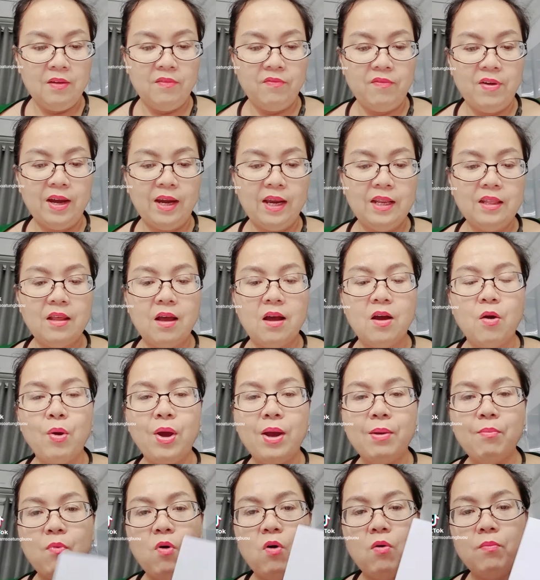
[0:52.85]
và cái tờ
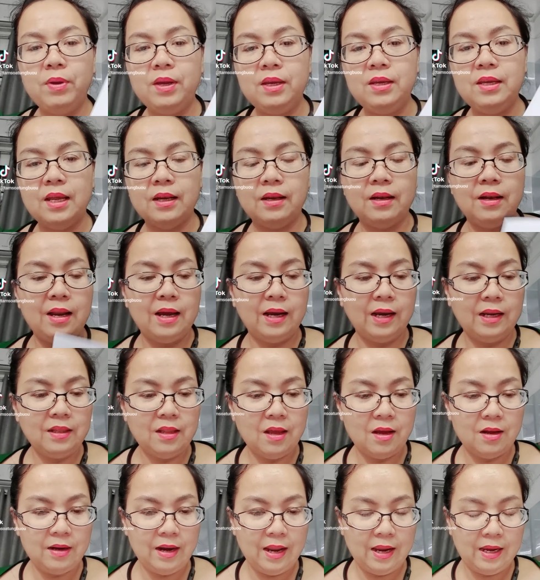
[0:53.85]
hóa mô miễn dịch là cái
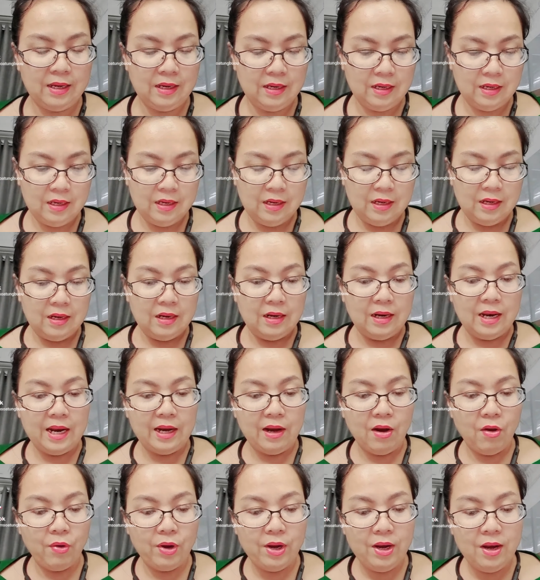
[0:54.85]
tờ này là
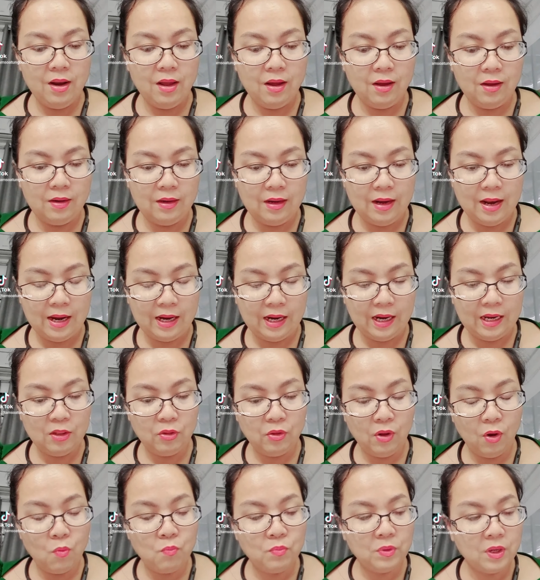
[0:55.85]
nói lên là cái
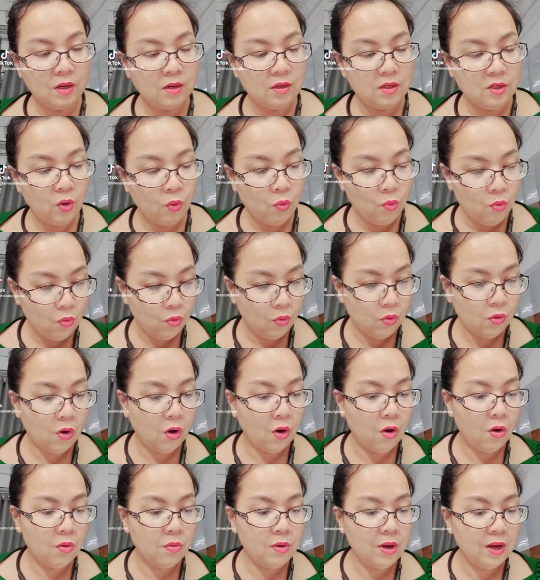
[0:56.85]
ung thư vú của
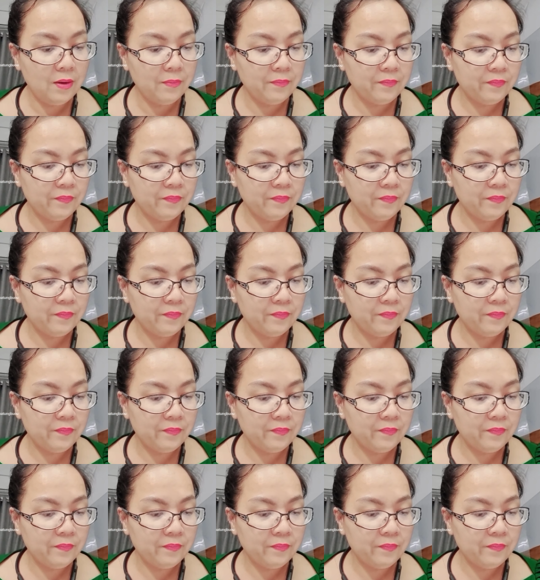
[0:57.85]
cổ á